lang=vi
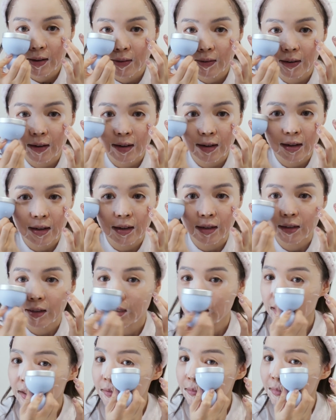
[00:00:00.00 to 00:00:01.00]
hoặc là
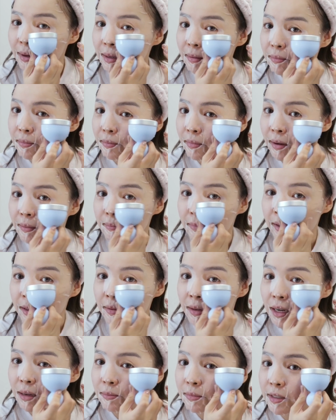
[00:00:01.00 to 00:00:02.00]
mắt mặt
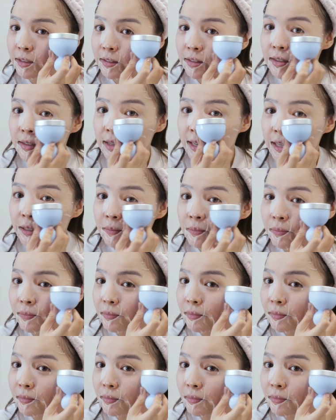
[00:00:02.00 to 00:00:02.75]
mình đang bị sưng ấy.